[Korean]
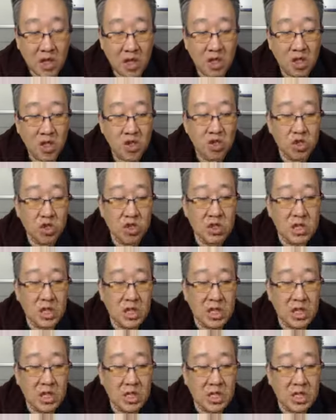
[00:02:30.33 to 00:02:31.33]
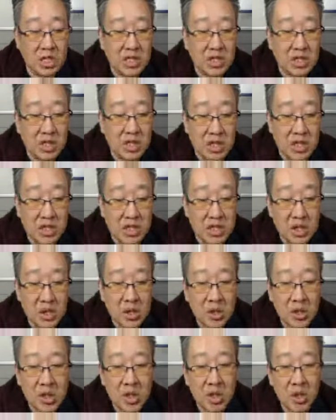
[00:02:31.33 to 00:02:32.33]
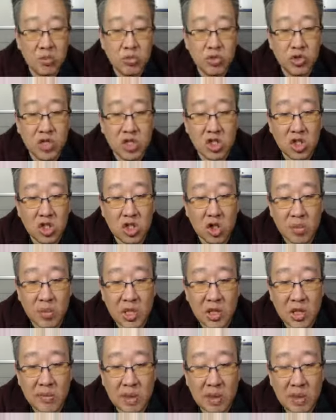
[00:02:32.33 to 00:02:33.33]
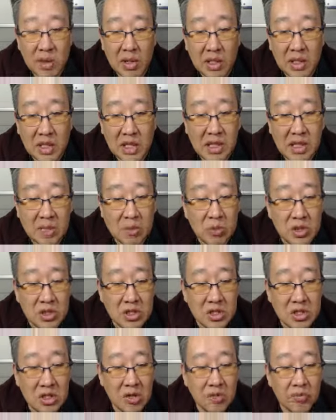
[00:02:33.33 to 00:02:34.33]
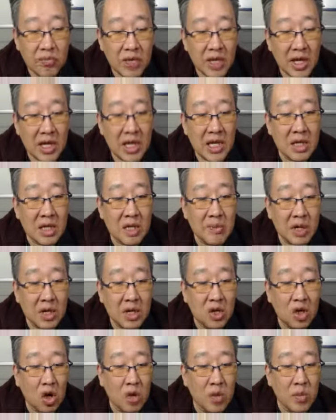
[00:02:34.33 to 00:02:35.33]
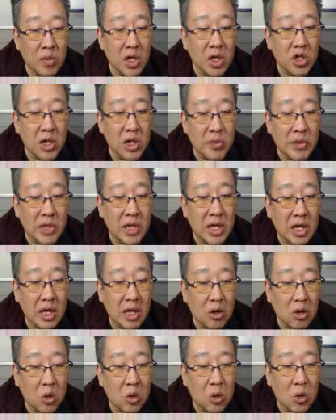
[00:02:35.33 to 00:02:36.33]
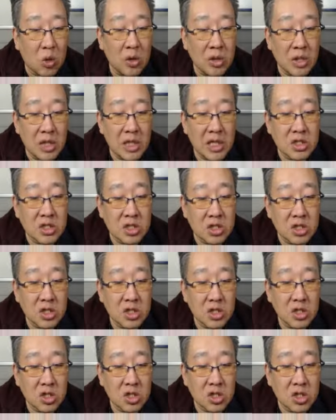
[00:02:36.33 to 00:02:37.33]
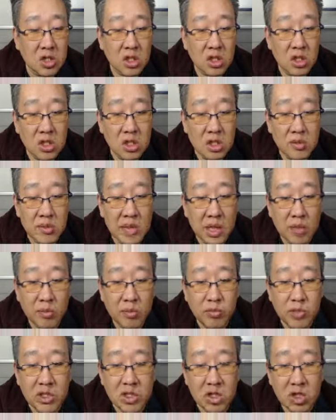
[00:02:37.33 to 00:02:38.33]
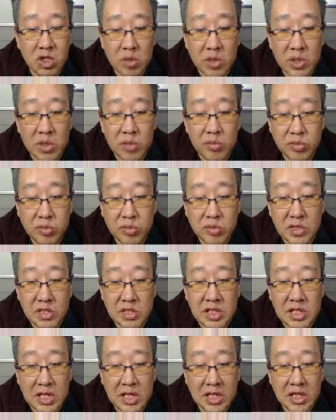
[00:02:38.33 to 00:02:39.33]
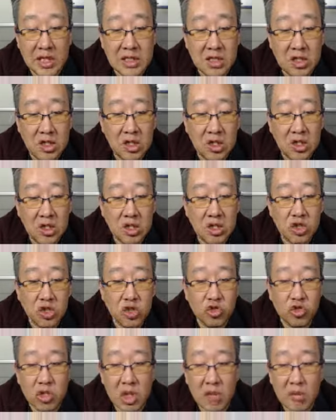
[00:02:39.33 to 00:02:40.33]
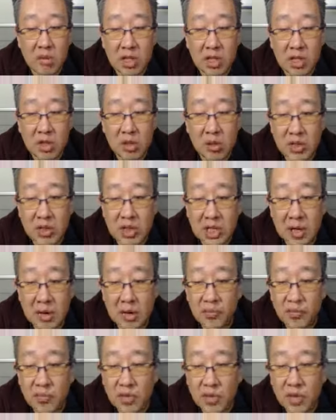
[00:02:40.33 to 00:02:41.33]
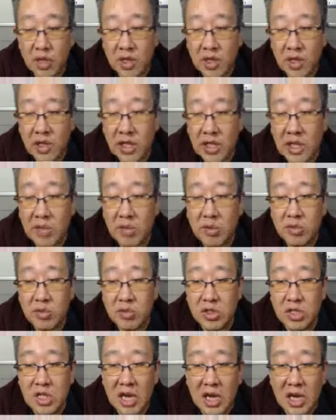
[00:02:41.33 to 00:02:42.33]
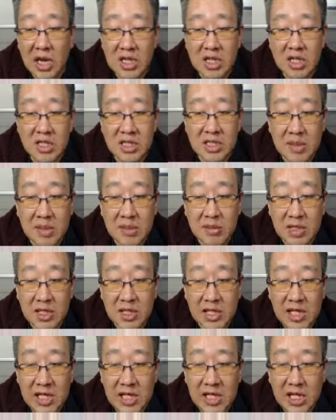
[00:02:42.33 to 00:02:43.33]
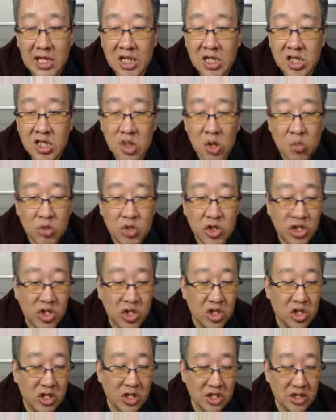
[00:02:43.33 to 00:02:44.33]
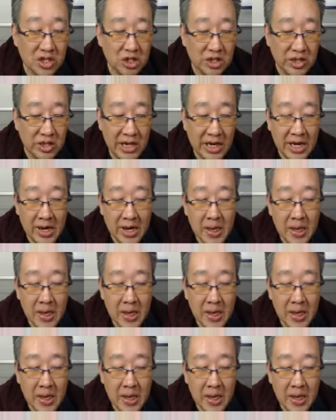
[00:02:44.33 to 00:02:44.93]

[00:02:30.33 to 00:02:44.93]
수정사각계획 작성 단계에서 불인정 경비 금액만큼 다른 항목에서 해당 금액을 넣으면 됩니다라고 해서 그 금액 불인정 경비 부분을 제외해서 추가하면 된다고 합니다. 이 부분을 알아듣는 사람들이 전문위원들이죠. 네.